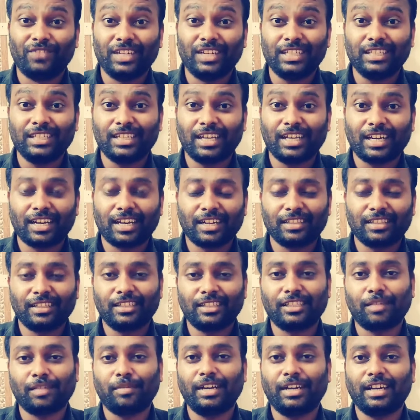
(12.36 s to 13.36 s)

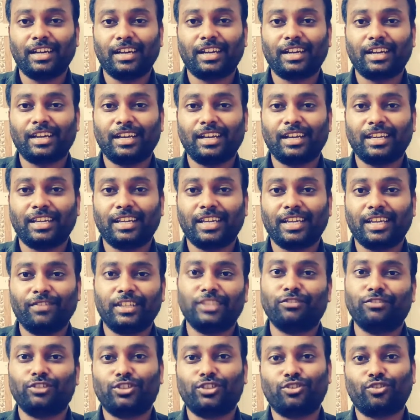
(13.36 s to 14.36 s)
இருந்தே சமையல்காரங்களை இறக்கி
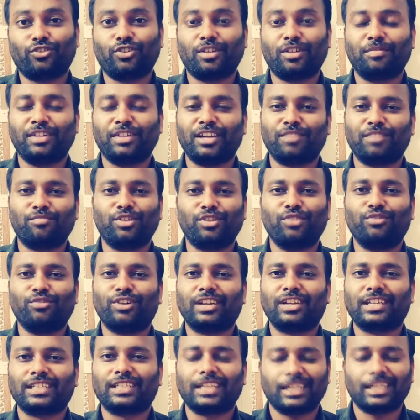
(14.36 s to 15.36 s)
விருந்து வச்சிடணும் அப்படின்ற
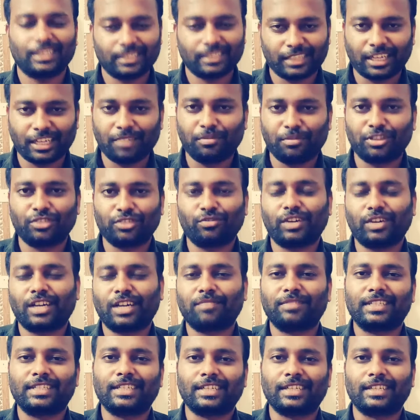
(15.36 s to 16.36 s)
முடிவோட இருந்தார் அதை செயல்படுத்தவும்
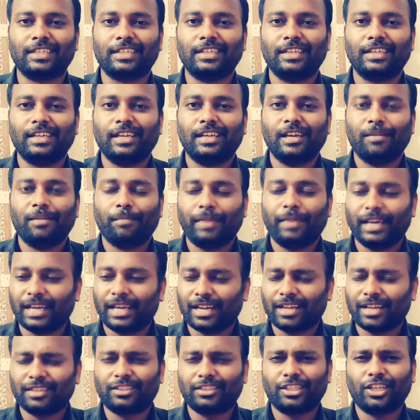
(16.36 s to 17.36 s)
ஆரம்பிச்சாரு
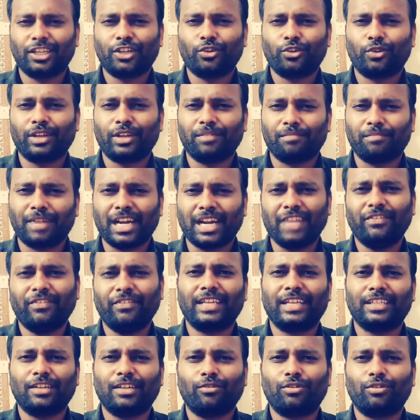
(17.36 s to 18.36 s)
பேராசிரியருடைய
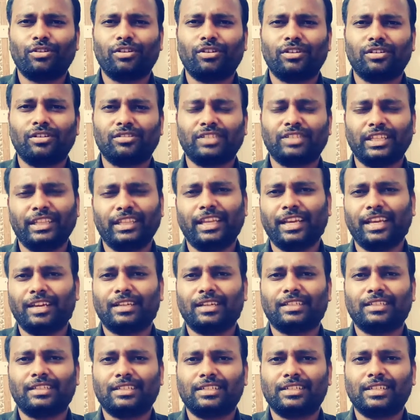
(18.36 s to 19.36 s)
மனைவிக்கு தான் ஒரு
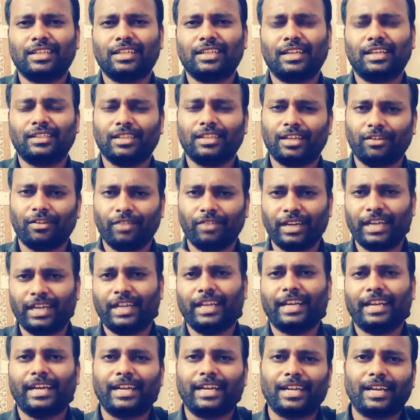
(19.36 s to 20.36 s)
சந்தேகம் இருந்துச்சு அதை
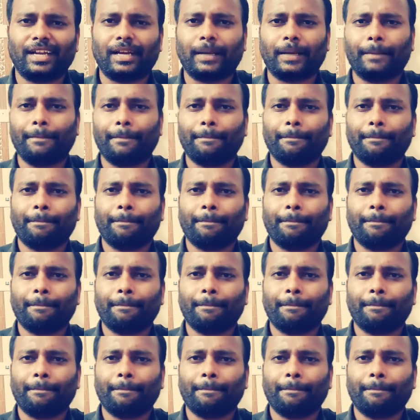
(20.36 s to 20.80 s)
அவர்கிட்டே கேட்டாங்க